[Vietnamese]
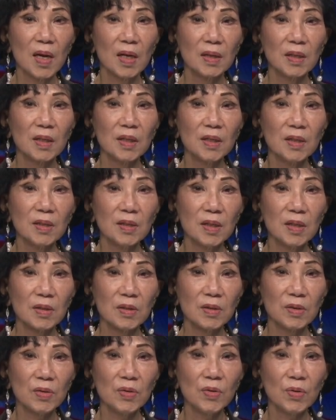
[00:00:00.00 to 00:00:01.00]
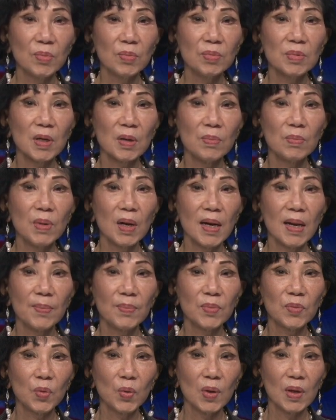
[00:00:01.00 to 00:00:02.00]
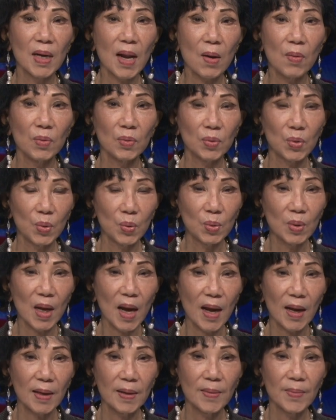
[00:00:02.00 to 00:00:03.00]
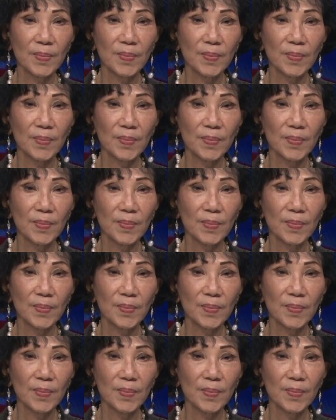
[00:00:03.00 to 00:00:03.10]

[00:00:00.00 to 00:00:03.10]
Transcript: thường được sử dụng trong 15 tuần đầu thụ thai.